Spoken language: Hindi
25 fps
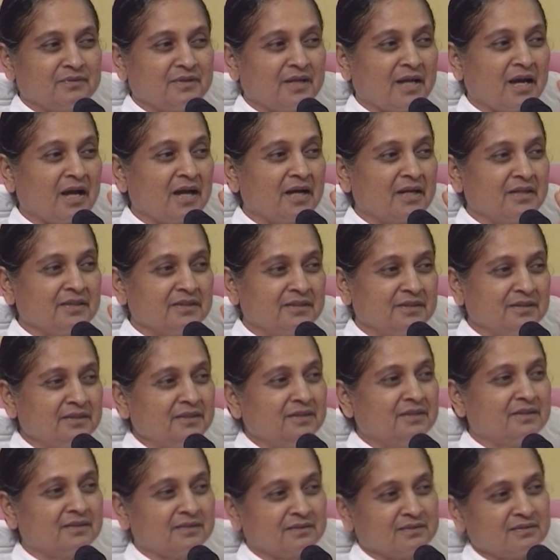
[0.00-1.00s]
न्याय ही
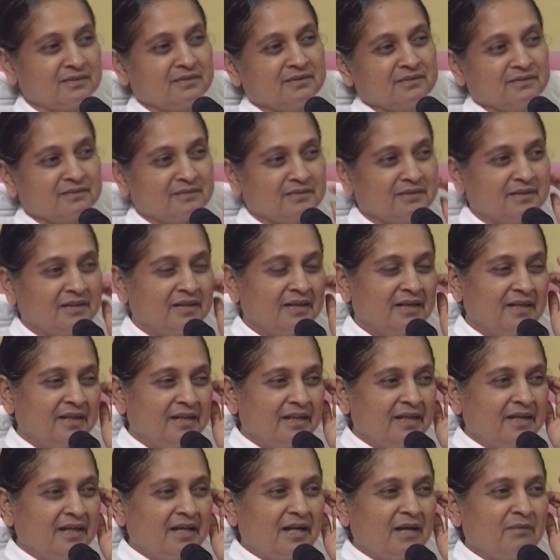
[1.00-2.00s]
करते हैं
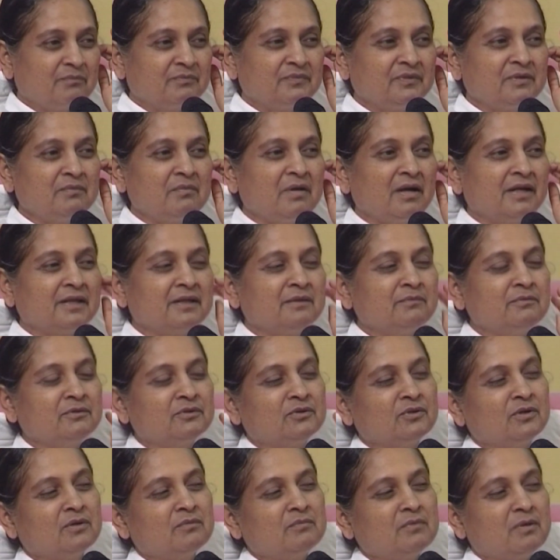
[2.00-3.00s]
अपने बारे में
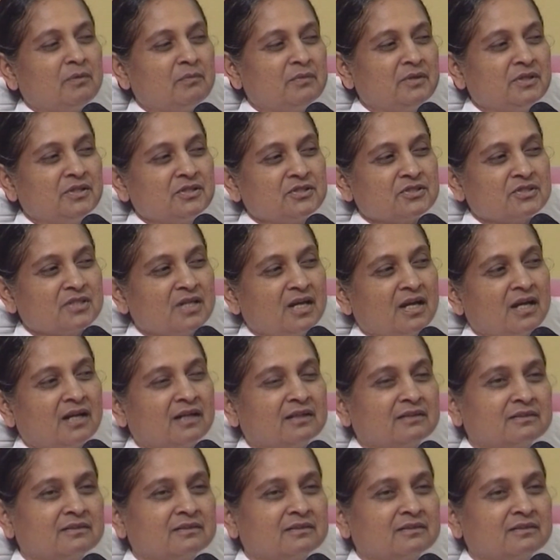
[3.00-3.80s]
तो हम हमेशा